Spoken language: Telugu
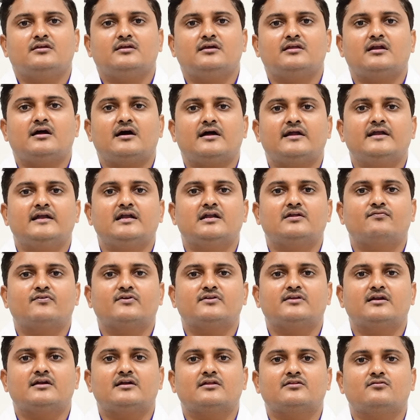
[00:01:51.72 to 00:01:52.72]
ఇలా ఐడెంటిఫై
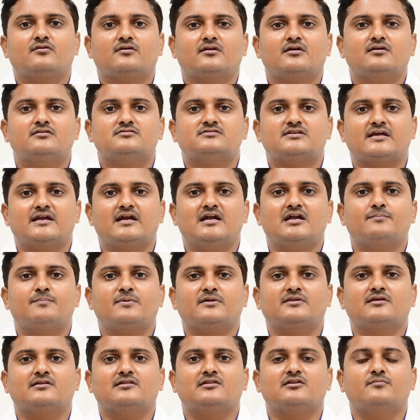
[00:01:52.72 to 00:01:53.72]
చేయడం ద్వారా సరైన
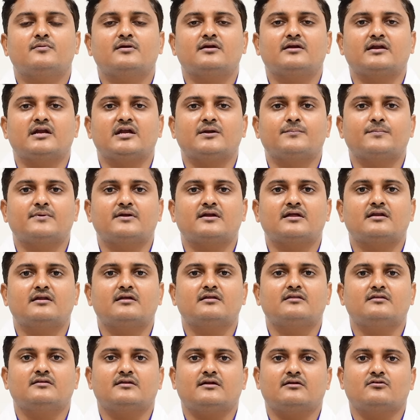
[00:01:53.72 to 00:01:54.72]
పద్ధతిలో మనం ట్రీట్మెంట్
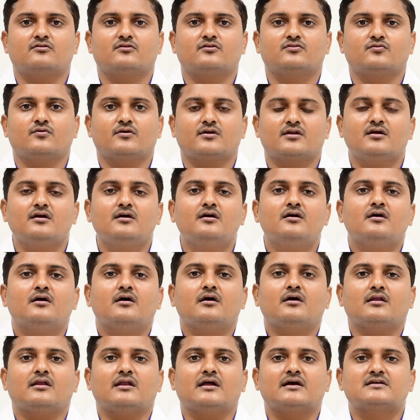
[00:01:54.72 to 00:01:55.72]
అనేది నడవడం ద్వారా
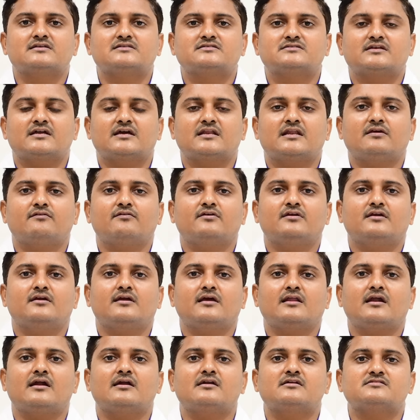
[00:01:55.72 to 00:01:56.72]
లంగ్స్కి అనేవి
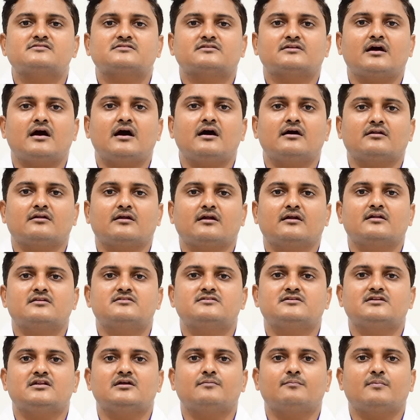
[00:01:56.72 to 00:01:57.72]
ఎలాంటి స్కార్ అంటే
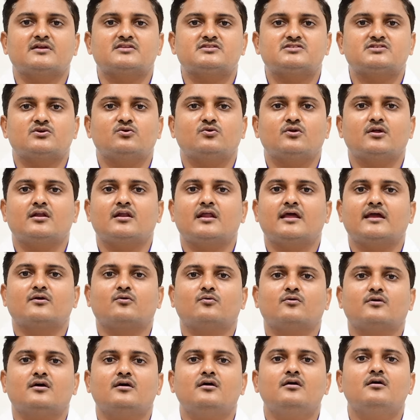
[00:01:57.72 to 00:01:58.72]
చిన్న మచ్చ కూడా
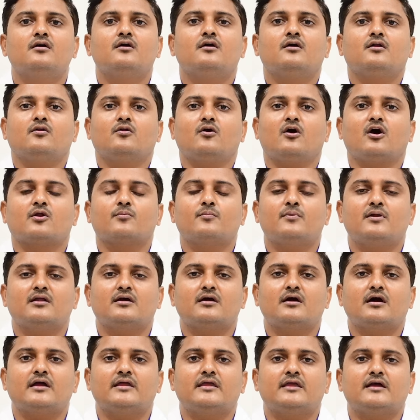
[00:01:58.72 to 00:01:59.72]
లేకుండా
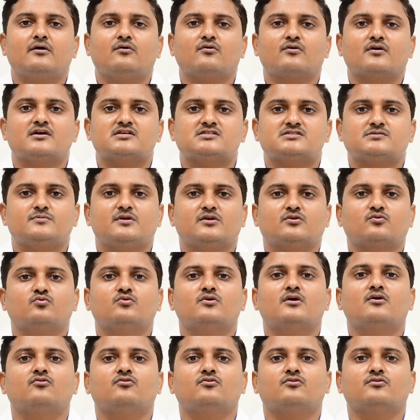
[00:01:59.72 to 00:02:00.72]
నార్మల్గా అయ్యే అవకాశం
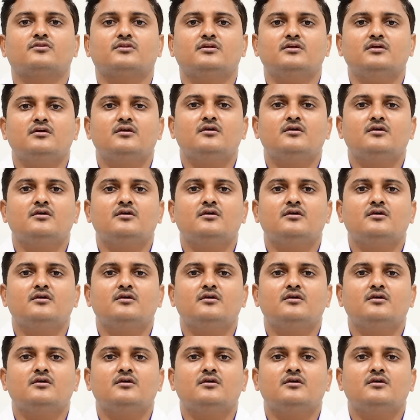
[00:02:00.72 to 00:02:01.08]
ఎక్కువగా ఉంటుంది